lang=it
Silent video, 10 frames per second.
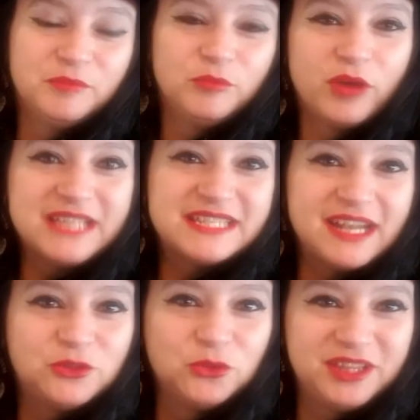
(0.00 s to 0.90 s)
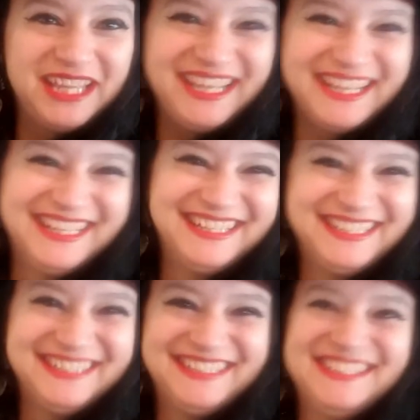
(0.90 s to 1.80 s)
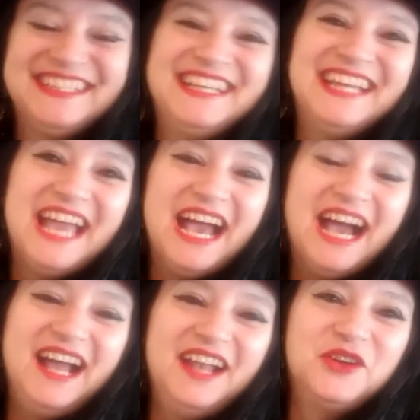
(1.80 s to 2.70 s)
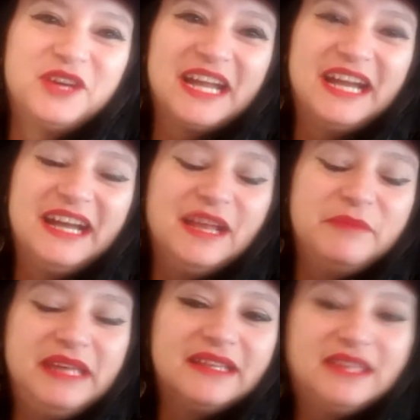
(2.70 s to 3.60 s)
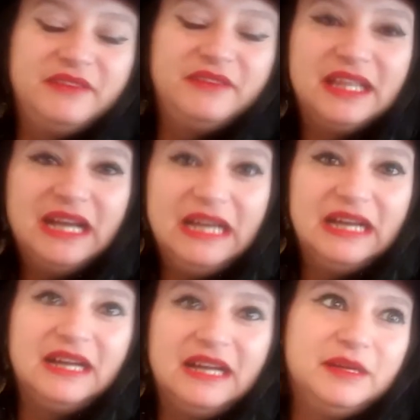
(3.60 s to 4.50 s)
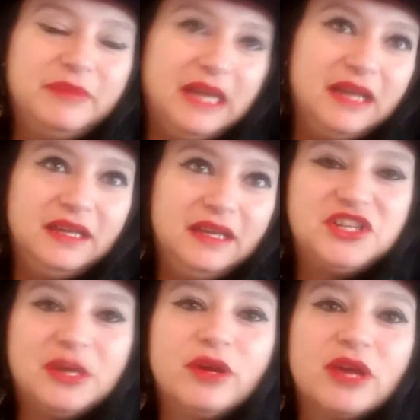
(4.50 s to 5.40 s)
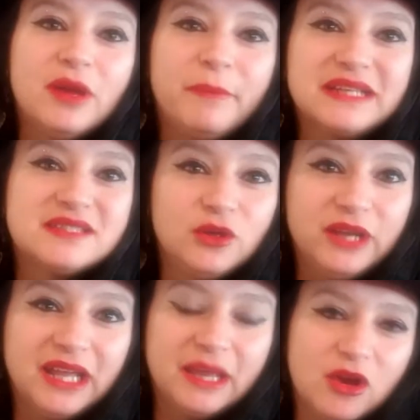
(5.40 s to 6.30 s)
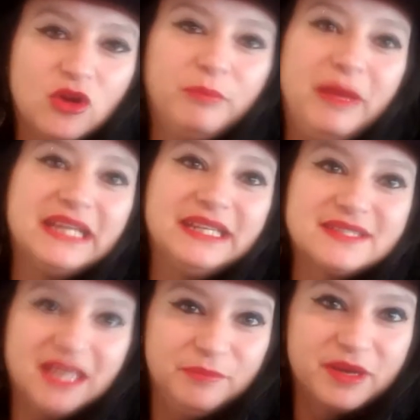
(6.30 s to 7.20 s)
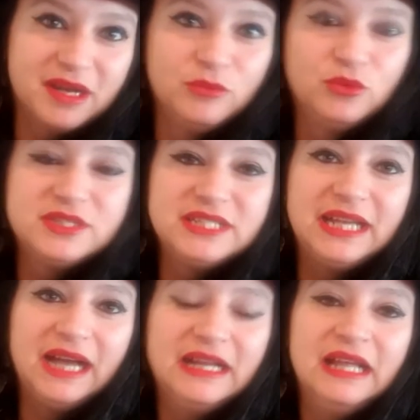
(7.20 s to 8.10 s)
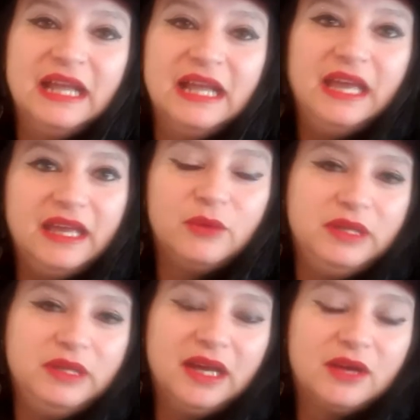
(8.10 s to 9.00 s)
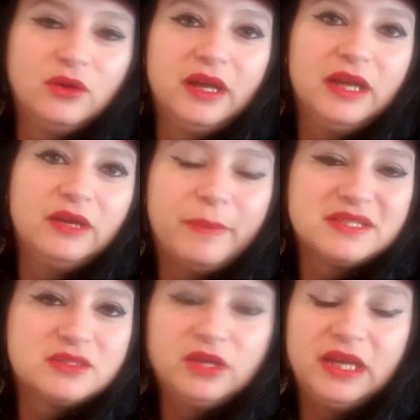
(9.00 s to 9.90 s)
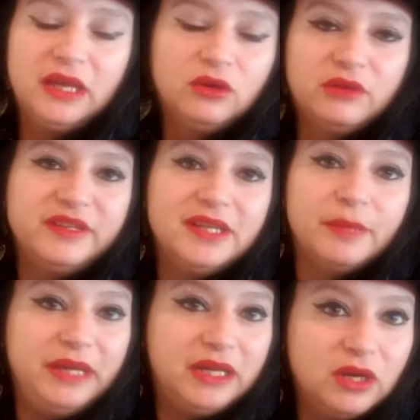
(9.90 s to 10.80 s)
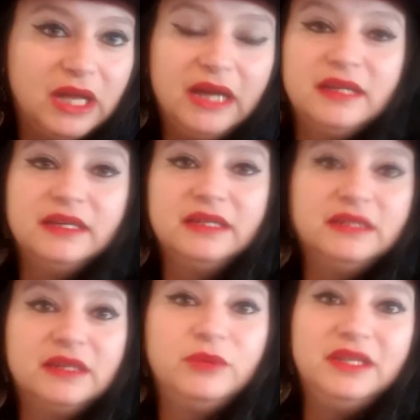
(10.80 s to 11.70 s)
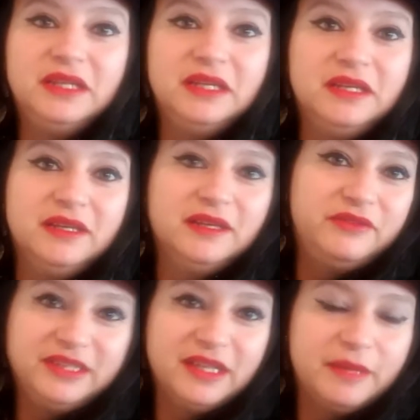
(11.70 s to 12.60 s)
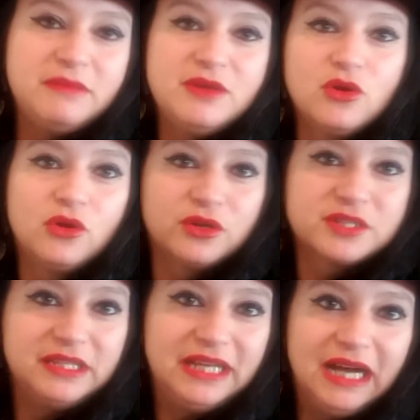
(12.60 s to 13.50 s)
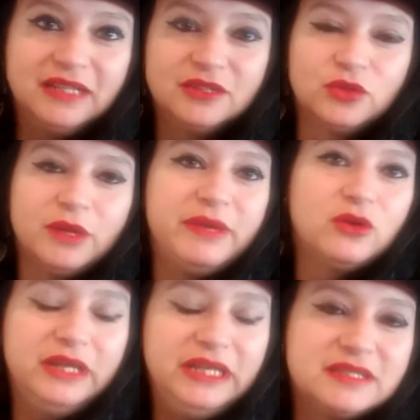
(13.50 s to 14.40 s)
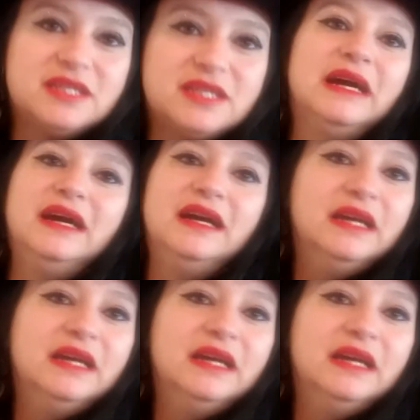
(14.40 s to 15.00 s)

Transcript: Buonasera a tutti. Allora, la mia attività, beh, diciamo che è una passione che mi accompagna da sempre, la musica, e quindi ecco, è una passione che ho fin da piccola, eh, quindi fin dai primi concorsi di canto da piccolissima